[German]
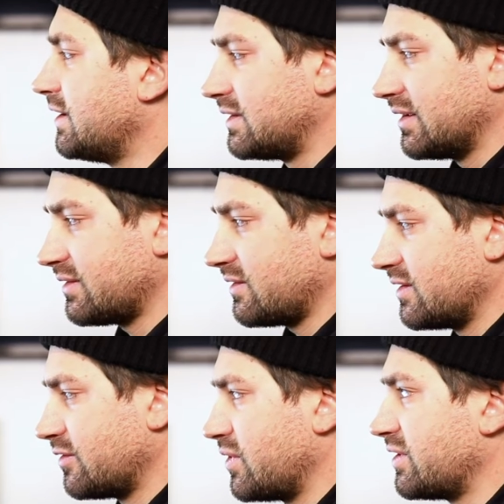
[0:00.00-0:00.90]
Ich lasse das
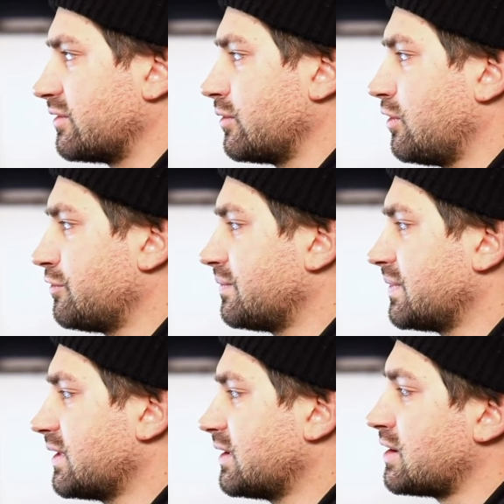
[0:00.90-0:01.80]
jetzt mal hier so offen,
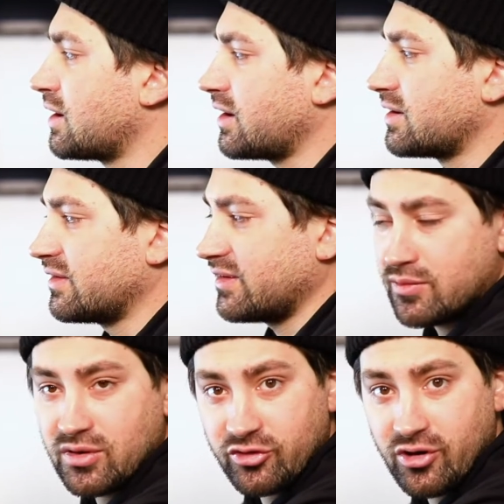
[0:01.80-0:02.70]
jeder kann ja
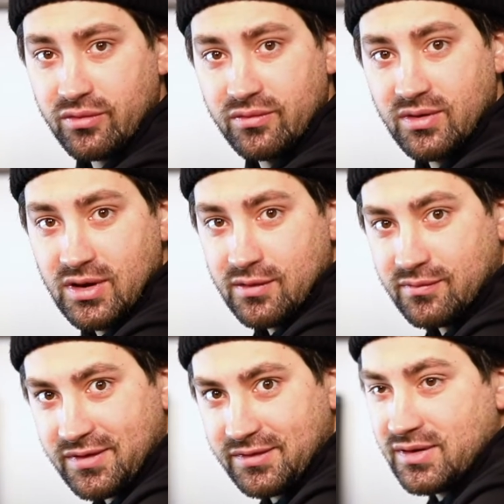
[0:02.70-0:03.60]
selber schauen,
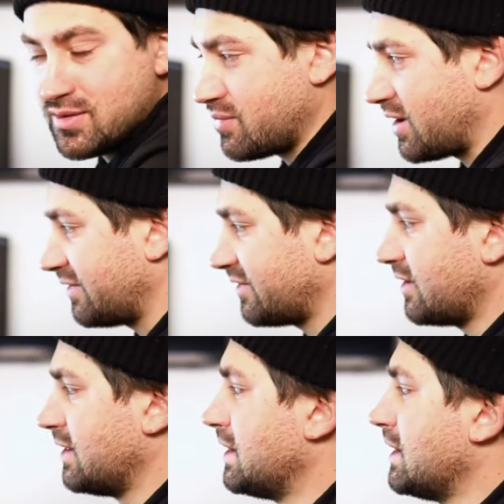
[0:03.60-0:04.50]
was ihm passt.